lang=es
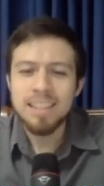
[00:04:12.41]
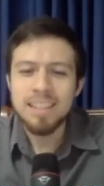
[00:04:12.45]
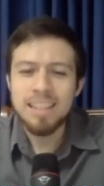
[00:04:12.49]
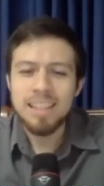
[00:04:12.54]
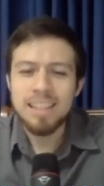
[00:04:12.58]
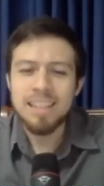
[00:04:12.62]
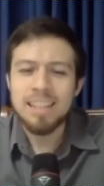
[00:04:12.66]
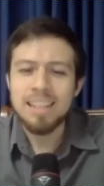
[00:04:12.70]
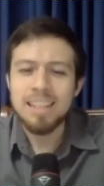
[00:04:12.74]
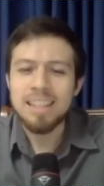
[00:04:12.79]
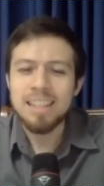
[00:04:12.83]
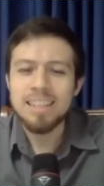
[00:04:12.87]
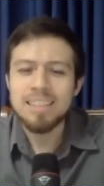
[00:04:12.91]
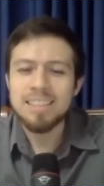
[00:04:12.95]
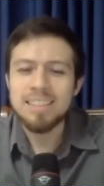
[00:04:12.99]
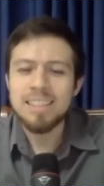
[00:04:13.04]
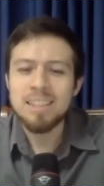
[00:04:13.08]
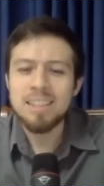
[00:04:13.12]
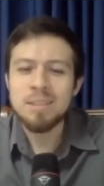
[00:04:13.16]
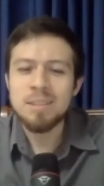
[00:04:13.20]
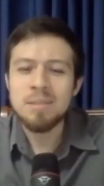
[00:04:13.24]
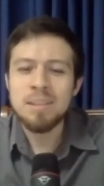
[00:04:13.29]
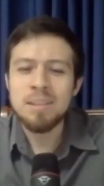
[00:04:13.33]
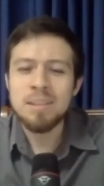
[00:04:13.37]
eh,
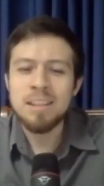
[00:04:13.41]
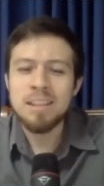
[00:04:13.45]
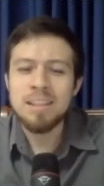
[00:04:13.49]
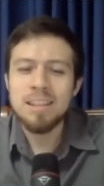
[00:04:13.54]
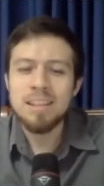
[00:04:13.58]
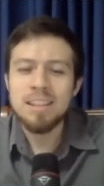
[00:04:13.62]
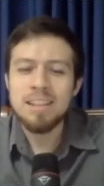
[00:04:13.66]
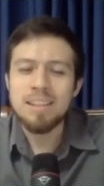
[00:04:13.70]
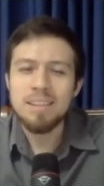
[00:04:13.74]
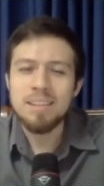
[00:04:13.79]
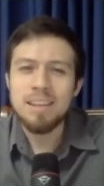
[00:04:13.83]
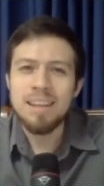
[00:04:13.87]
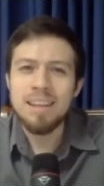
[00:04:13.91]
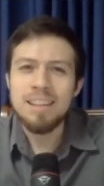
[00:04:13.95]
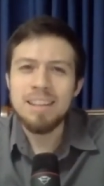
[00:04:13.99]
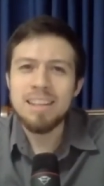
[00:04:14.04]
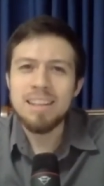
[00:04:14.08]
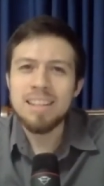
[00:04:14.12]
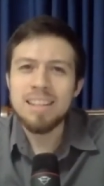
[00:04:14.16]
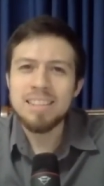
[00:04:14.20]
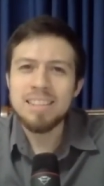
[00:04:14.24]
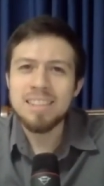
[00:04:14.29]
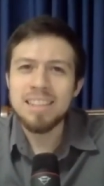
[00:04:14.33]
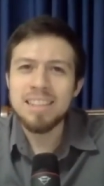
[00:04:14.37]
eh,
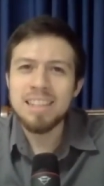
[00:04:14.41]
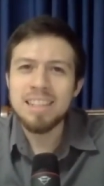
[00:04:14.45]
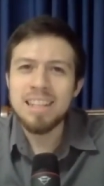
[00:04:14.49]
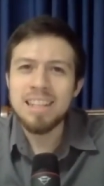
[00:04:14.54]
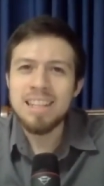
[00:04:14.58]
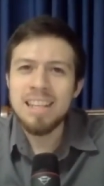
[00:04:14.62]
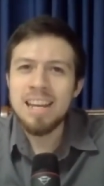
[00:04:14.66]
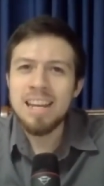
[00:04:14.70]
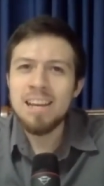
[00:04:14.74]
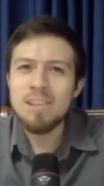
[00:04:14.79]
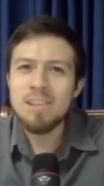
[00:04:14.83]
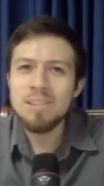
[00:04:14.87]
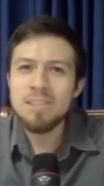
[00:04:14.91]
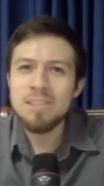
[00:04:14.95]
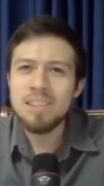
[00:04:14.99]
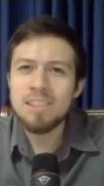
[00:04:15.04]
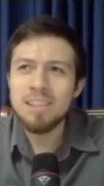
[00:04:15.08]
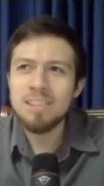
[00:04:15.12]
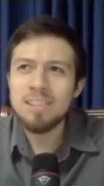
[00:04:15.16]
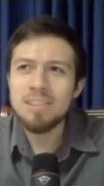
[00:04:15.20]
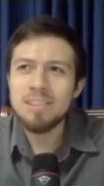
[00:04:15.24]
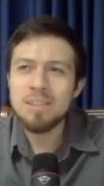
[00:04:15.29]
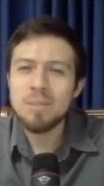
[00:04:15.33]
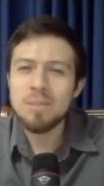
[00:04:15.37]
e, es engañado,
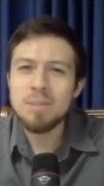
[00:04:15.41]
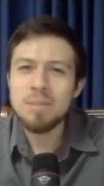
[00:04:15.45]
¿cierto?